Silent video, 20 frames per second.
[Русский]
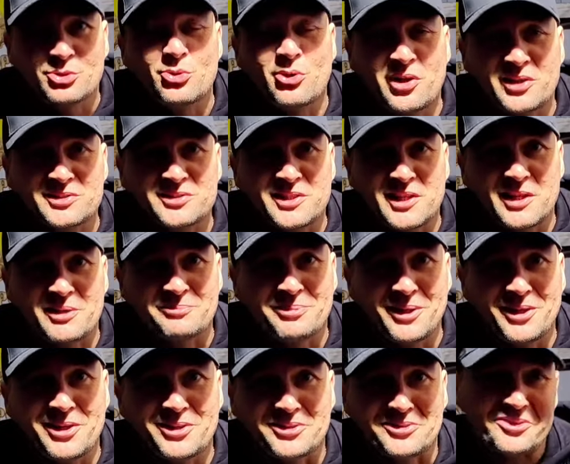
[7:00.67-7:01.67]
конкурентские
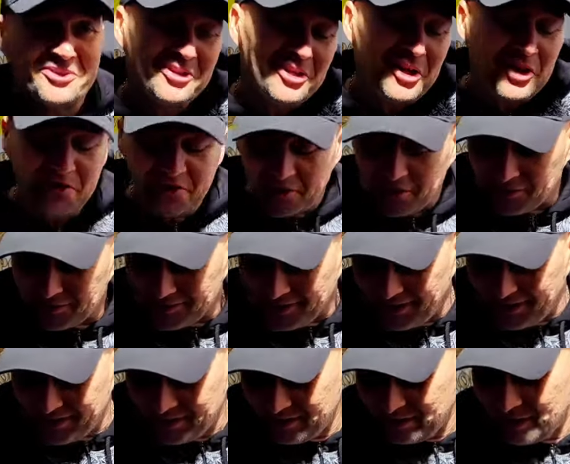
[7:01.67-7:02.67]
арбалеты или нет?
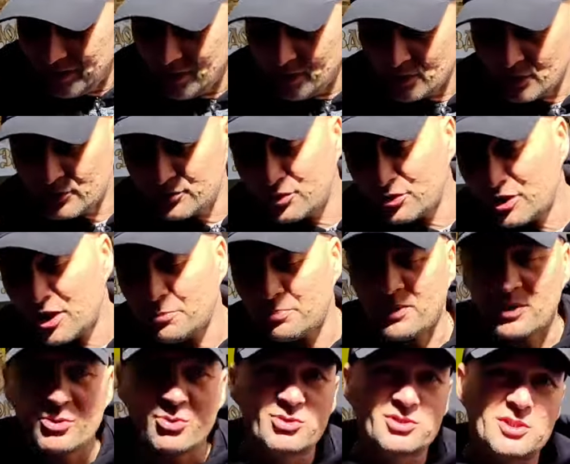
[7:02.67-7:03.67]
Но все-таки
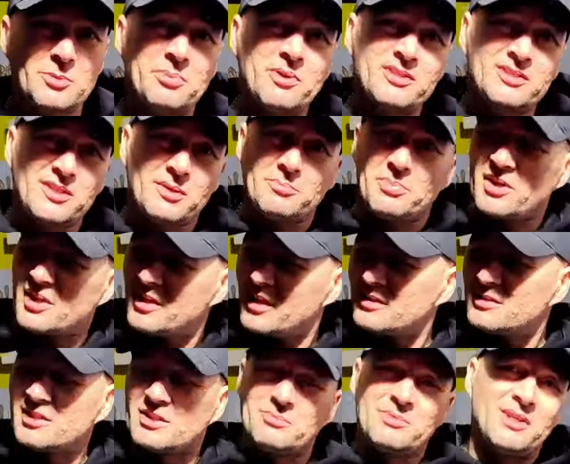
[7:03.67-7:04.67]
продукция Бер,
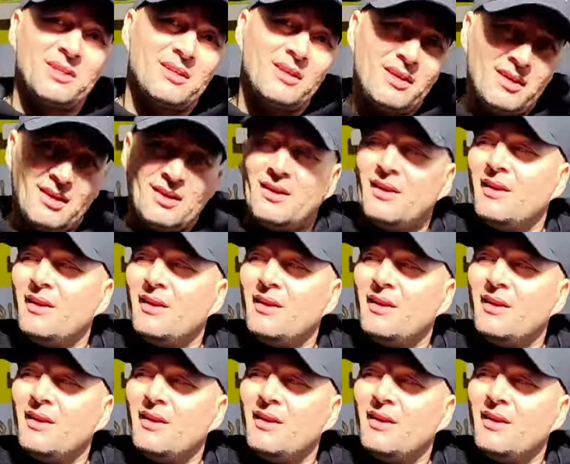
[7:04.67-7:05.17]
Берхантера, мне,